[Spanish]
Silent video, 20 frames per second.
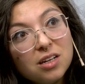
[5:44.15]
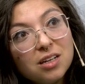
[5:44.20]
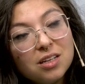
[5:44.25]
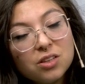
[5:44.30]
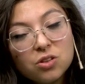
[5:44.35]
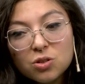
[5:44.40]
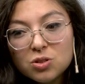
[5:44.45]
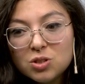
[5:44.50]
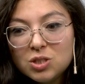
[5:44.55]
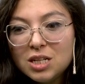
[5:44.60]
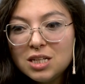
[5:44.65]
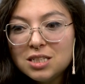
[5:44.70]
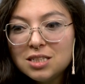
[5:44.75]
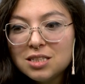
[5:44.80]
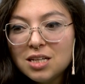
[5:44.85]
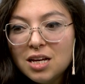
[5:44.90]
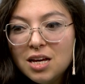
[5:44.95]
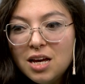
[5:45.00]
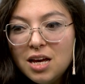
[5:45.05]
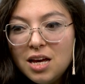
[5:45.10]

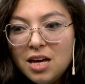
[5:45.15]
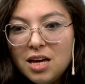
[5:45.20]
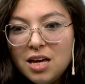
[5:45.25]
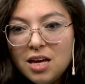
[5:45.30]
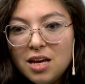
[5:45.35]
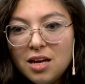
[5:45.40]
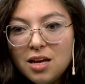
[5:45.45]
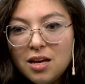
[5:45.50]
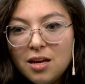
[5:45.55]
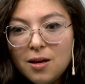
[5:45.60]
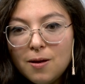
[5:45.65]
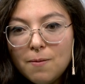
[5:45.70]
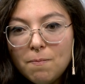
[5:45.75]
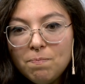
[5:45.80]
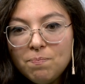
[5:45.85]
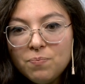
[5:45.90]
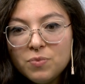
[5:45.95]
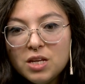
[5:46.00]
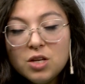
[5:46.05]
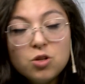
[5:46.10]
Entonces,
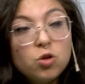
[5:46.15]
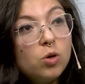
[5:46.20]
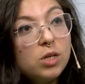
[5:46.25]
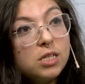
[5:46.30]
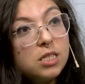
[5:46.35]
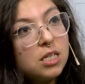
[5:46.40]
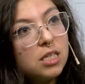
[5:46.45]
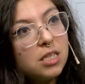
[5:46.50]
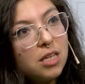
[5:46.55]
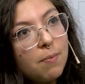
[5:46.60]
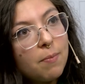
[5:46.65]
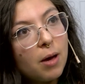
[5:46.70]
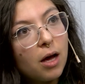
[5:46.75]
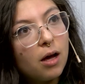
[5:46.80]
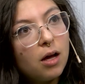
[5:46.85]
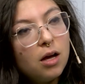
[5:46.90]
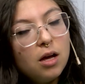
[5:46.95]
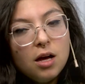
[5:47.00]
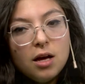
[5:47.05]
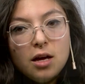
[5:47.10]
em, y todo el sistema.